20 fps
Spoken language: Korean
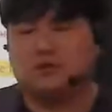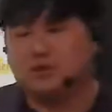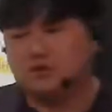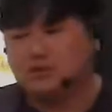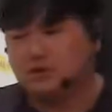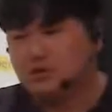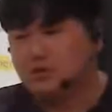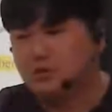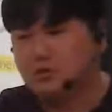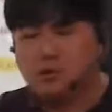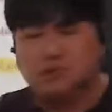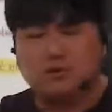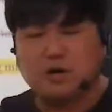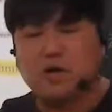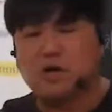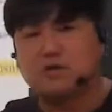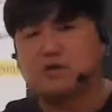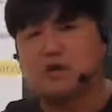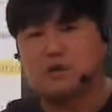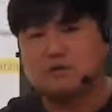공부
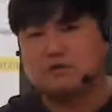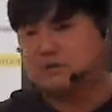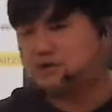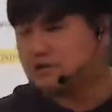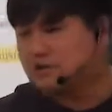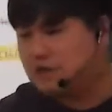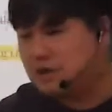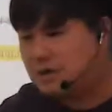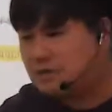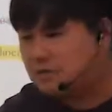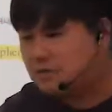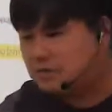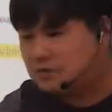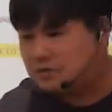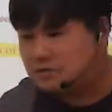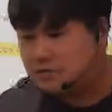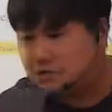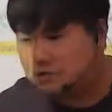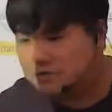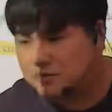하나도 안 하면서 그런 거 하면
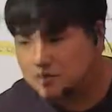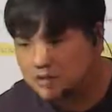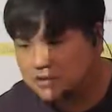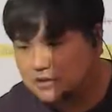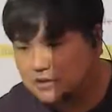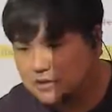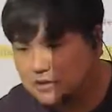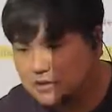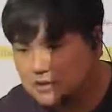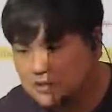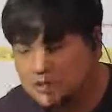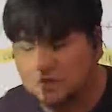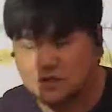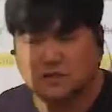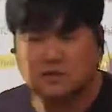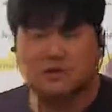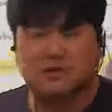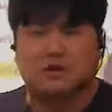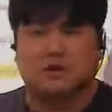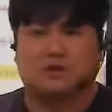의미 없어요. 대신
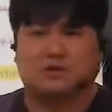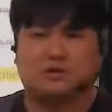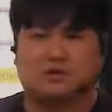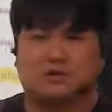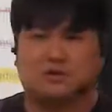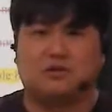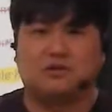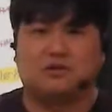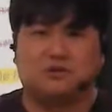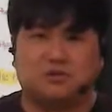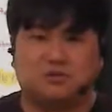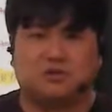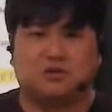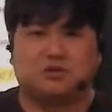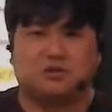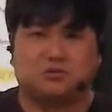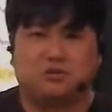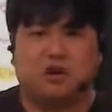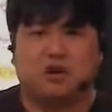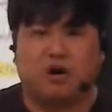아, 제가 이렇게 열심히
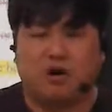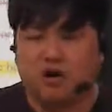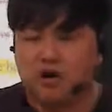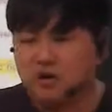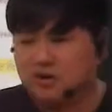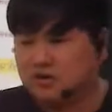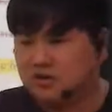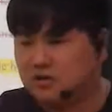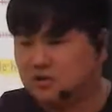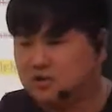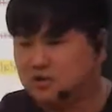했습니다. 이런 쪽의